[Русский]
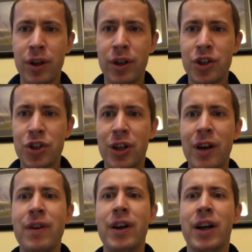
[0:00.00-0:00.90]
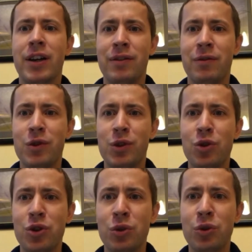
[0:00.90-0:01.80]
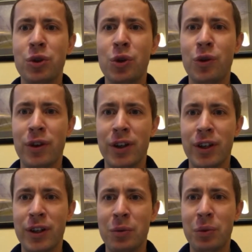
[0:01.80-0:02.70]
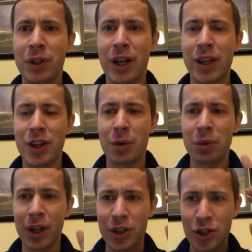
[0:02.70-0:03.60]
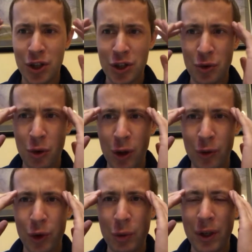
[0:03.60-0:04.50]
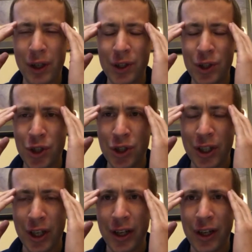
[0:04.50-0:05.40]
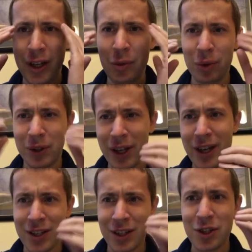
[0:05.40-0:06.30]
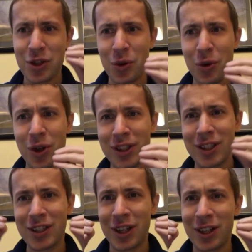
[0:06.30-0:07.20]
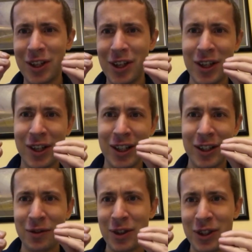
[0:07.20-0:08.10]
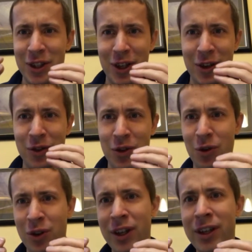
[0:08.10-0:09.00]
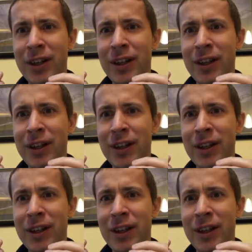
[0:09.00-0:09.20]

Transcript: человека в сложных условиях подходить как бы так через голову и механистически, пытаясь настроить стратегии, как-то выстроить все, да?